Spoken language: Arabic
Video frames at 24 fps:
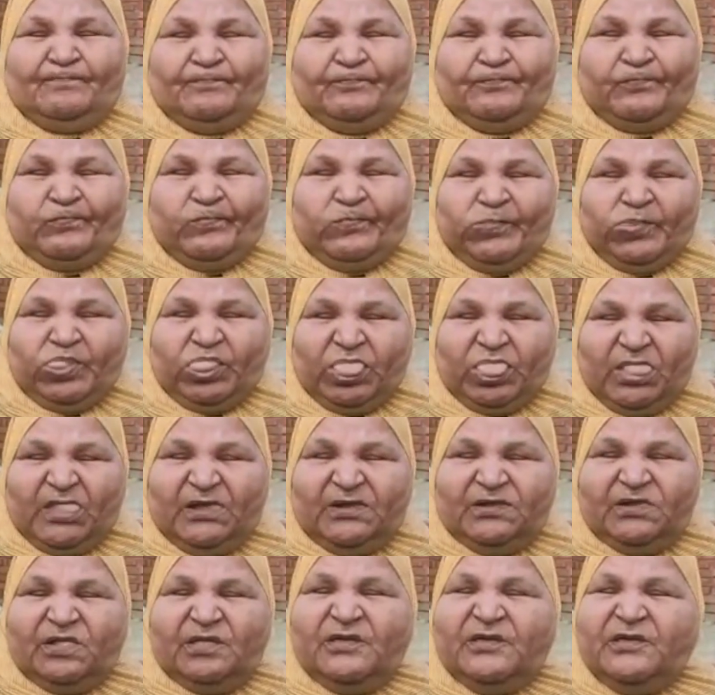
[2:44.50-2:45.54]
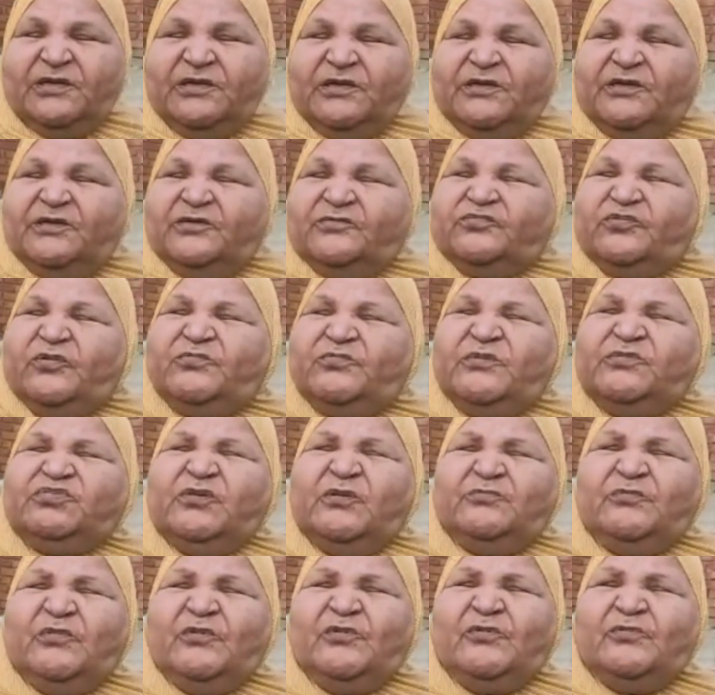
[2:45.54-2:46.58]
لي فبقيت
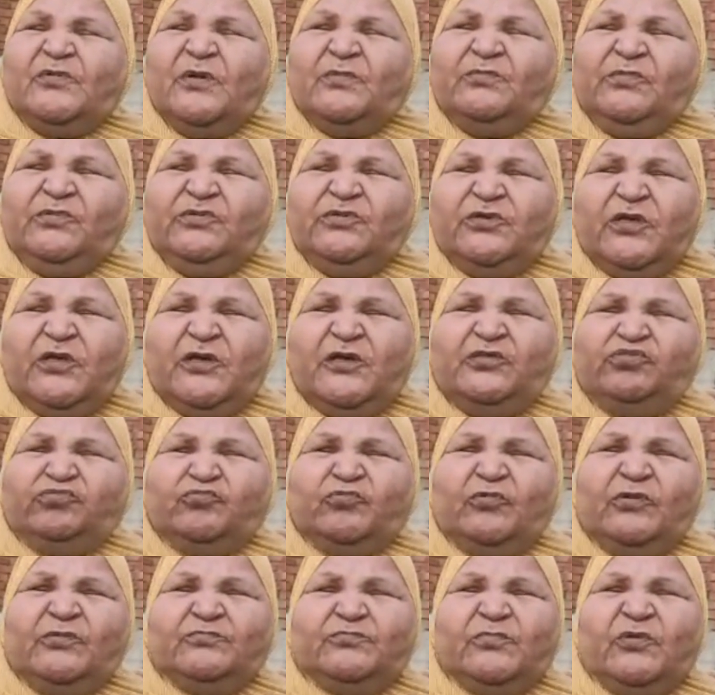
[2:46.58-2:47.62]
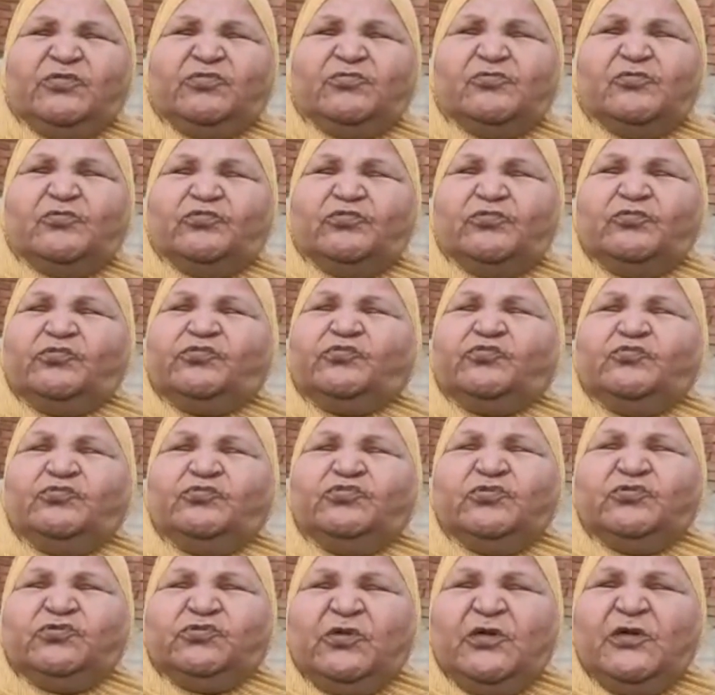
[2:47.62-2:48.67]
اعمل له جمعيات ورميت له فلوس
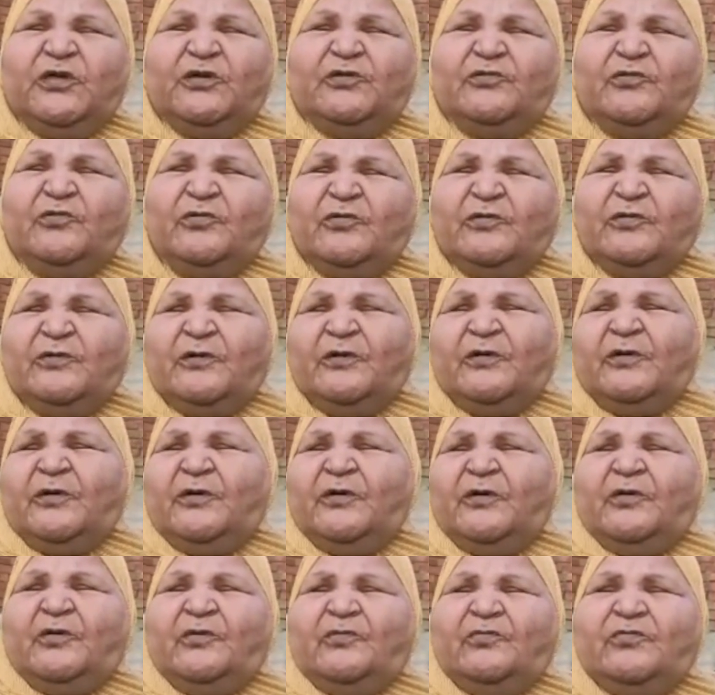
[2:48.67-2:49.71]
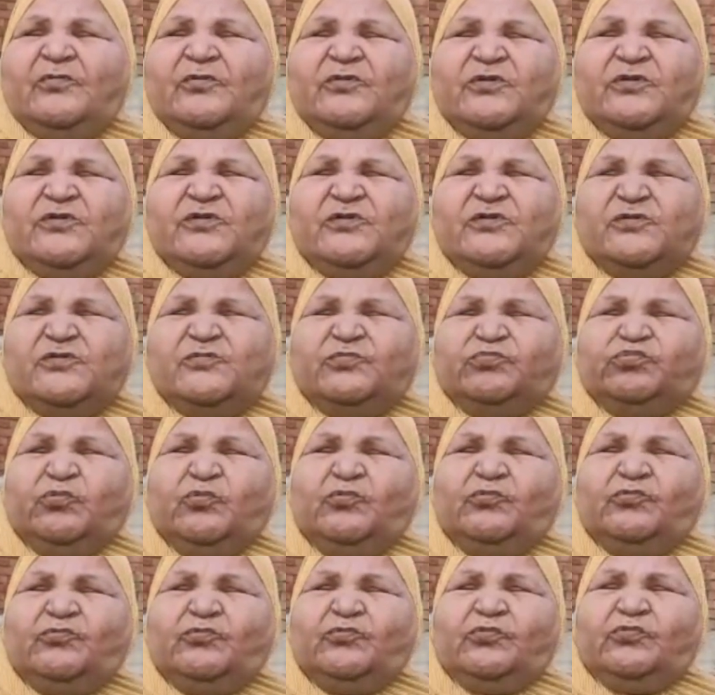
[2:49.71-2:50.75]
واديتها له وبتوع
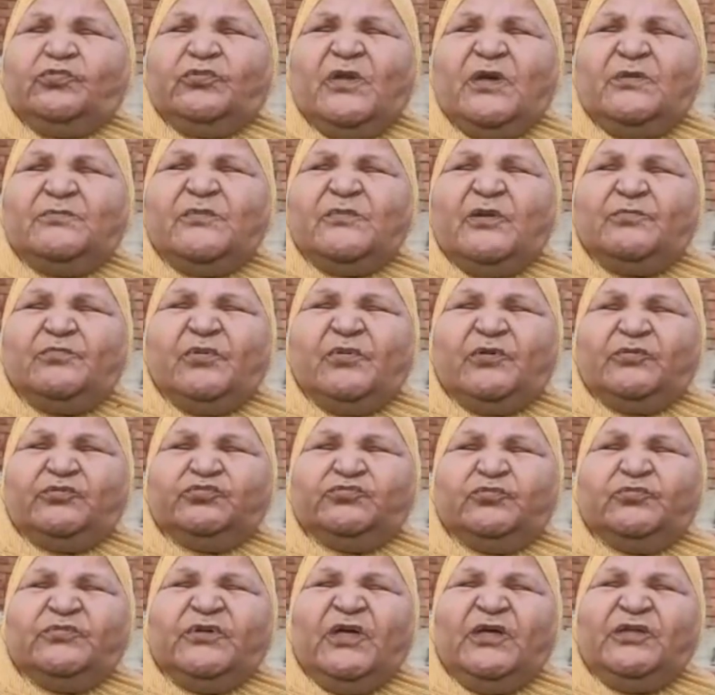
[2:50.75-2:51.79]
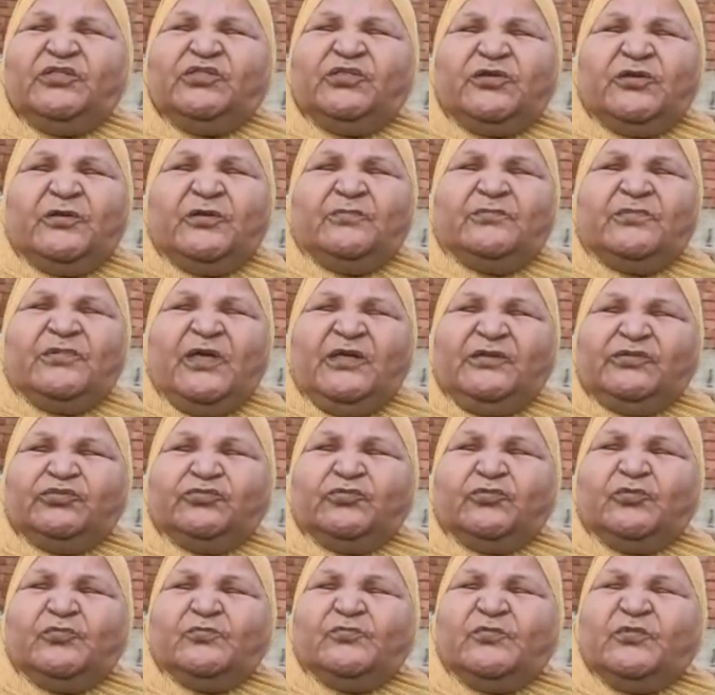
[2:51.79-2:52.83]
والامل برضو من عندنا ومن
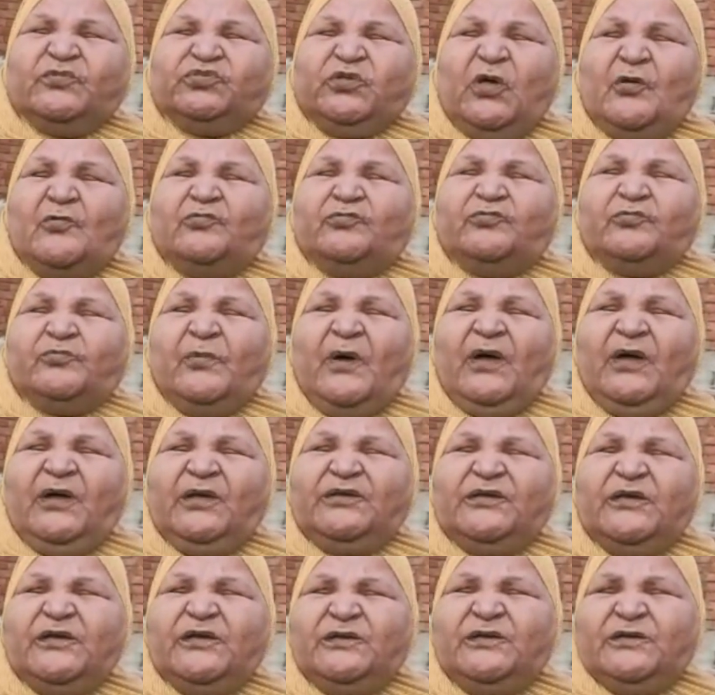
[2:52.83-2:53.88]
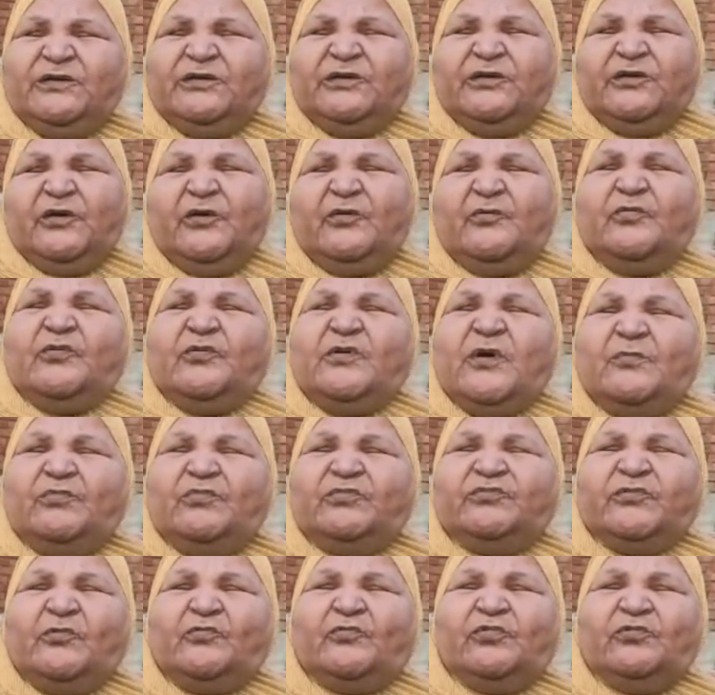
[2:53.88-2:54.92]
عندهم اتعاونوا معانا وجابوا
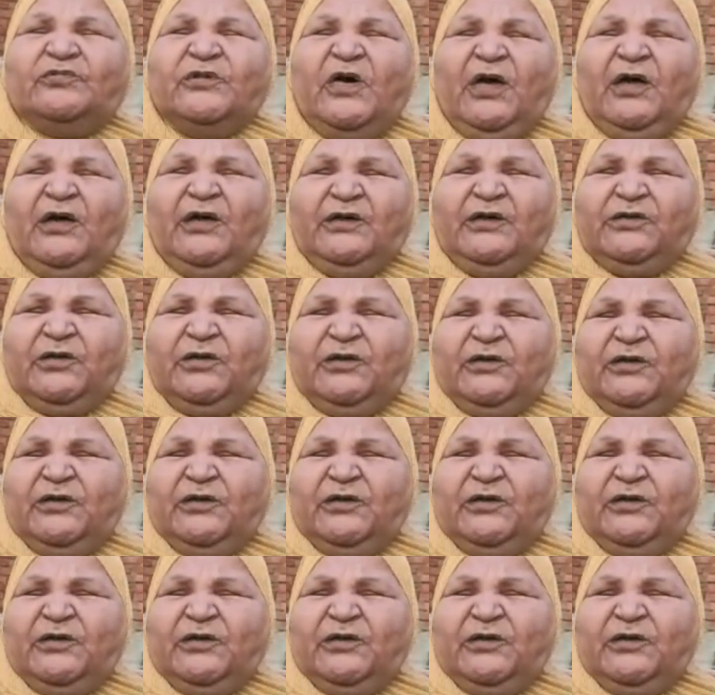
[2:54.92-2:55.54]
لنا كل حاجه